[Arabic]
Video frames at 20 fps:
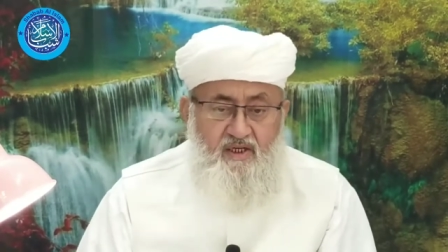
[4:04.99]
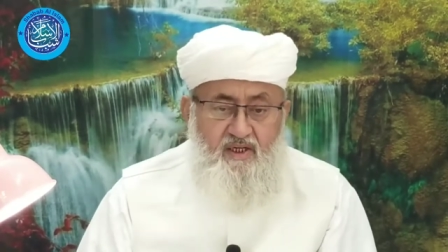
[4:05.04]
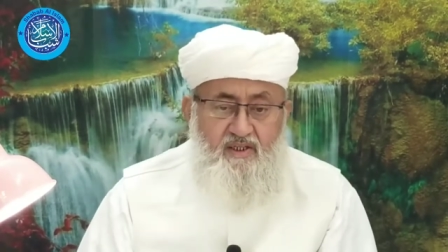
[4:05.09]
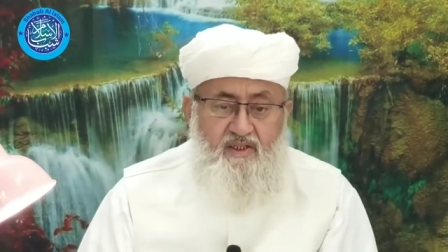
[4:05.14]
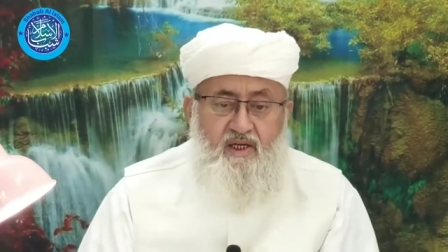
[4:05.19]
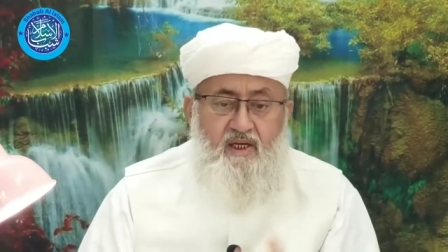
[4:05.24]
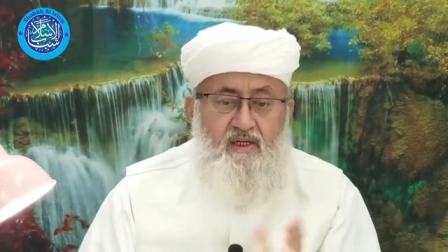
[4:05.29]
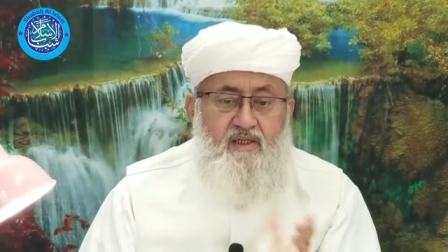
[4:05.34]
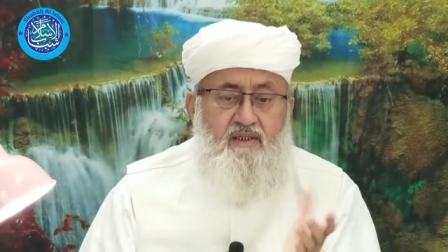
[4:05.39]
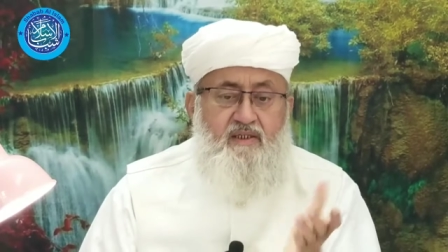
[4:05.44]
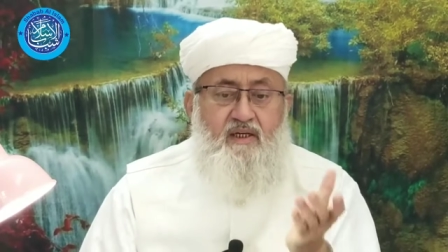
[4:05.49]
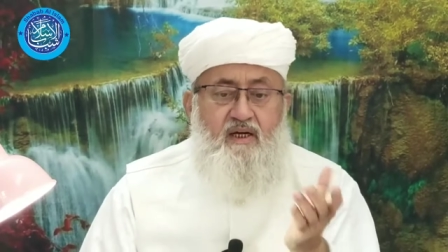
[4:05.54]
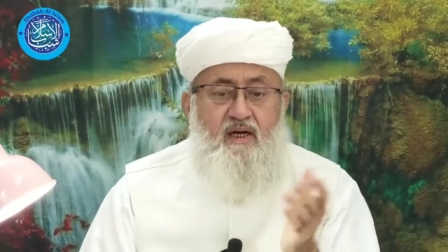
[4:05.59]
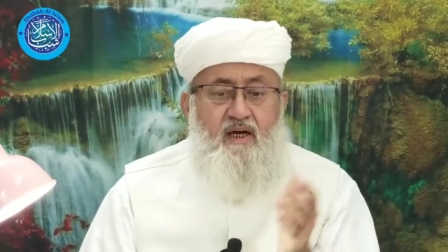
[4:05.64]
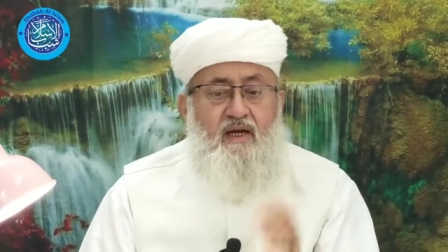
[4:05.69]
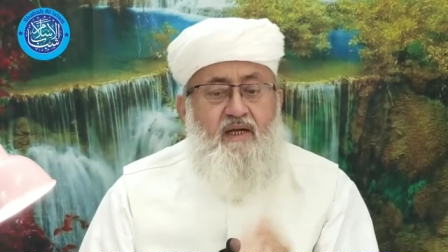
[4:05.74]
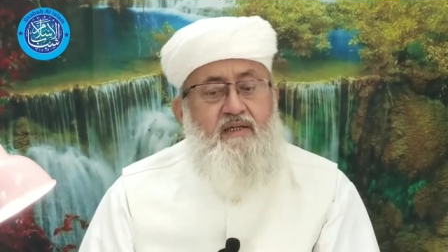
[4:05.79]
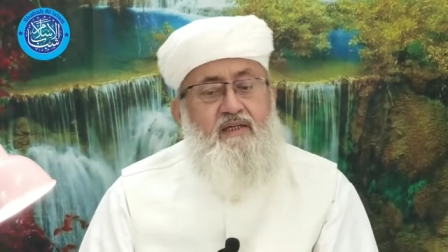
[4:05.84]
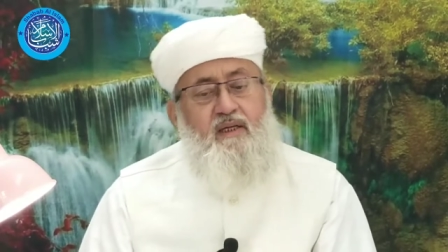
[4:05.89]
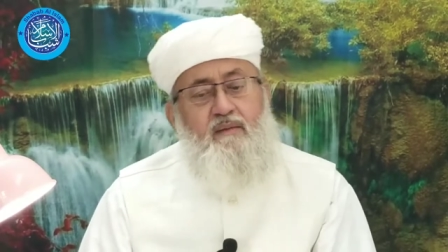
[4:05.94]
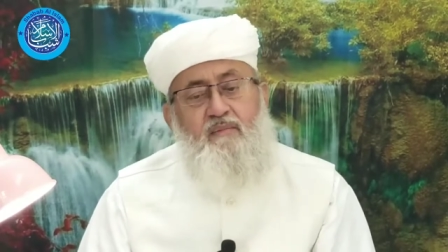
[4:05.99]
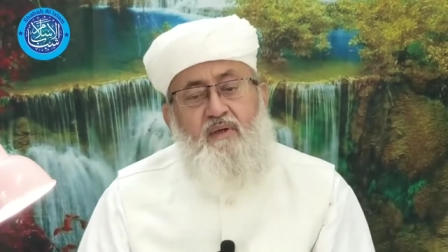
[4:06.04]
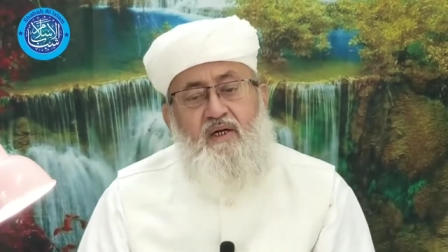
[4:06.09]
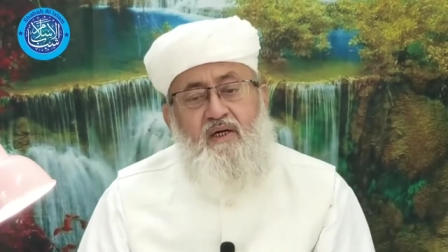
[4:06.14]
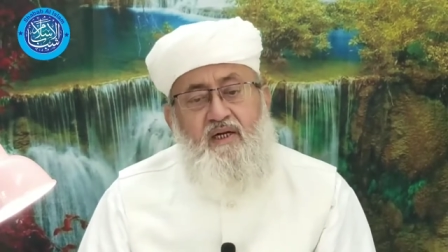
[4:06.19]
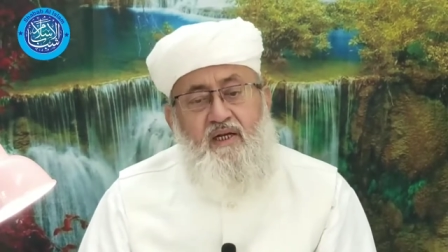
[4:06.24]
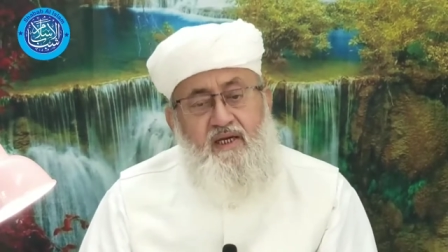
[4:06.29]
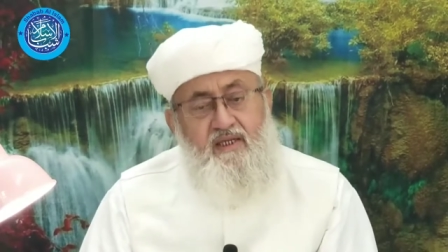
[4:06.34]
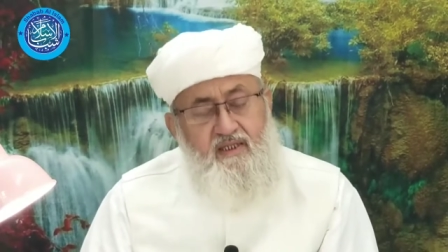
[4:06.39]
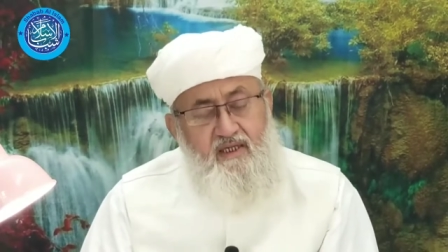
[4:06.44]
ومعنى ذلك
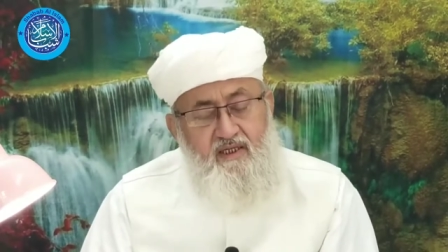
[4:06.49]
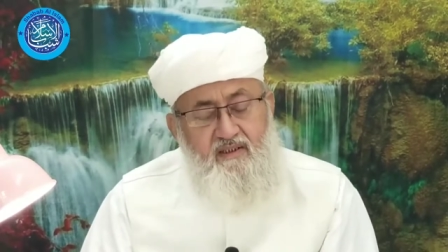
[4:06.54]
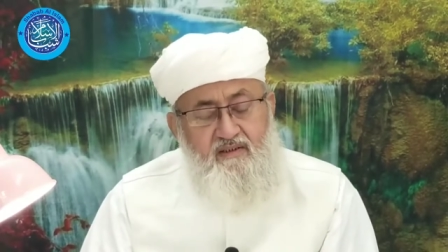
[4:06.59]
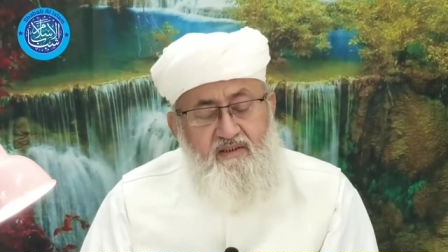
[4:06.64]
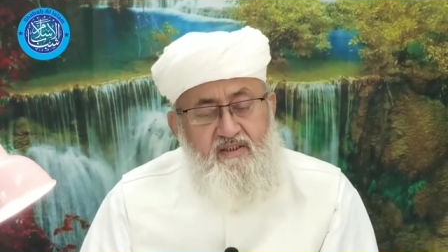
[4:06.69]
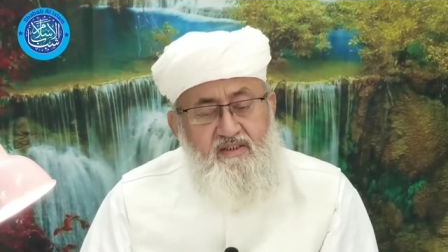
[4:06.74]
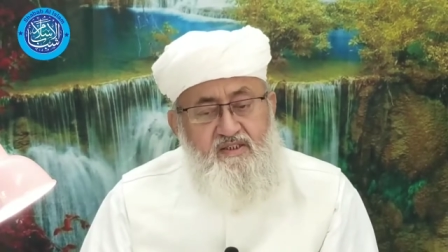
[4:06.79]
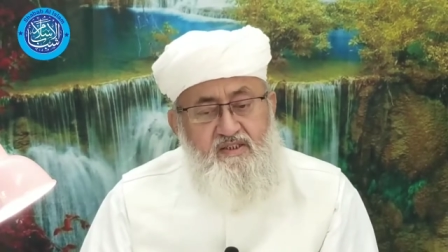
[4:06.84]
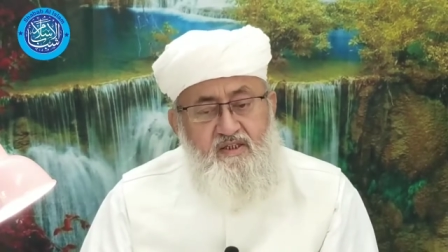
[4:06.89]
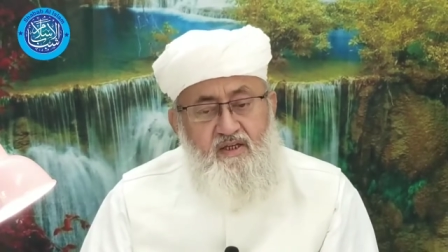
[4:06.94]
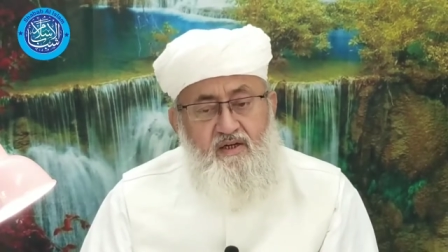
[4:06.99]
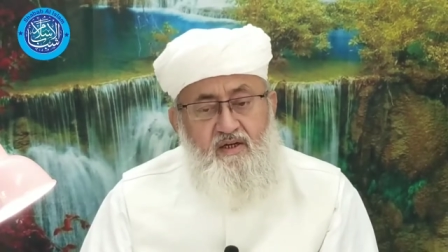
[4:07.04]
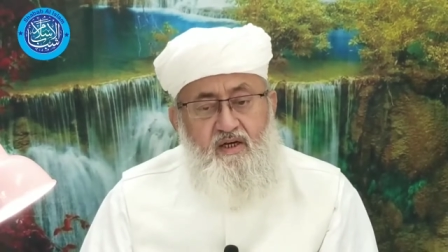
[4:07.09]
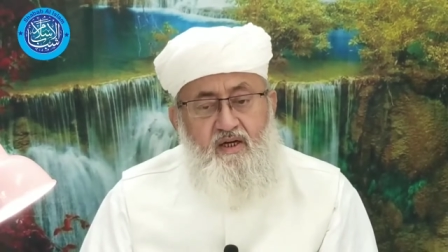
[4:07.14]
أن من لا يأتي